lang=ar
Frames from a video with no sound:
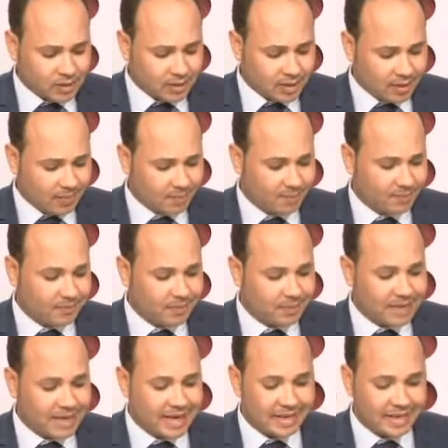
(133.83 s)
في
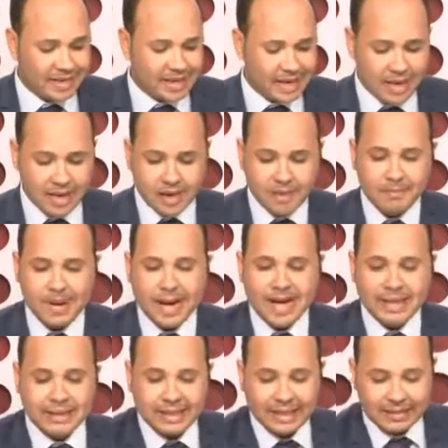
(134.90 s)
بدايتنا مع
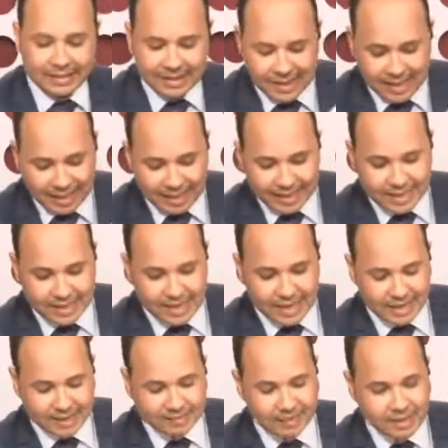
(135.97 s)
التغذيه اللي احنا
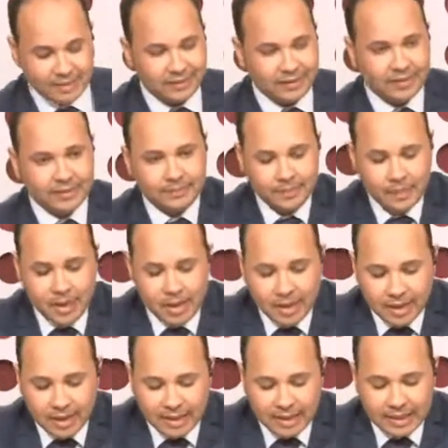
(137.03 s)
هنبدا فيها
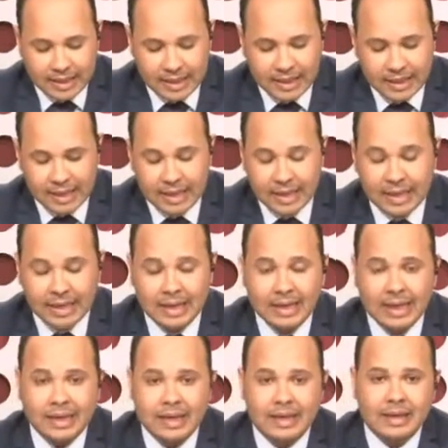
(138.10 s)
اللي
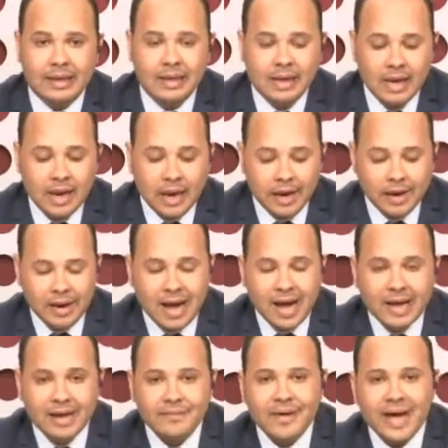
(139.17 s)
آه،
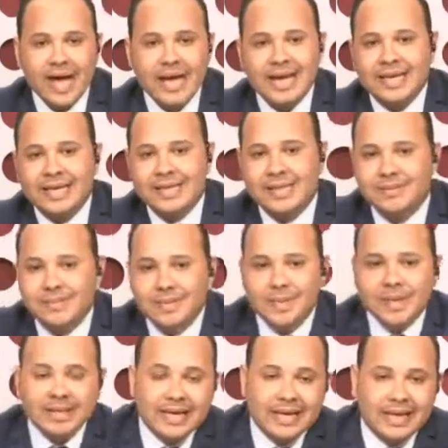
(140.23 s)
نعرف انا جسمي
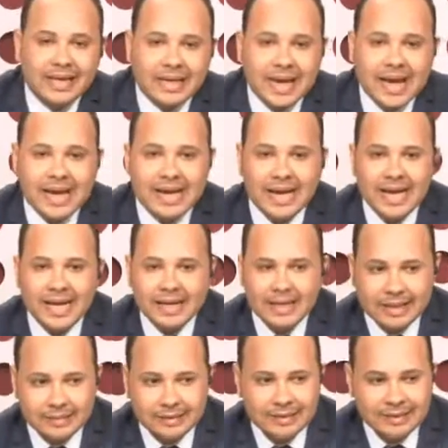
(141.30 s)
محتاج ايه هل انا
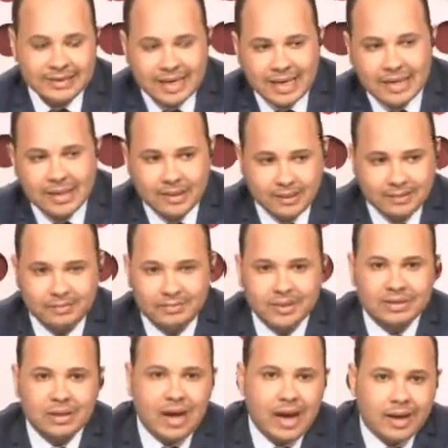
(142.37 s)
انسان
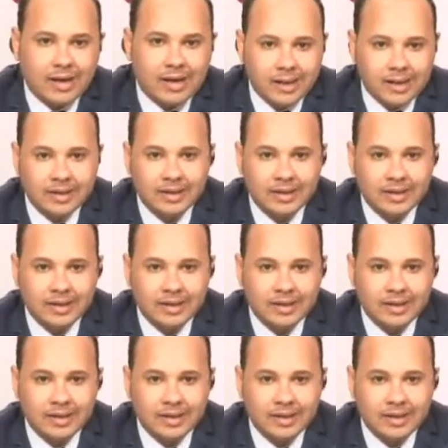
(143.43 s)
بيتحرك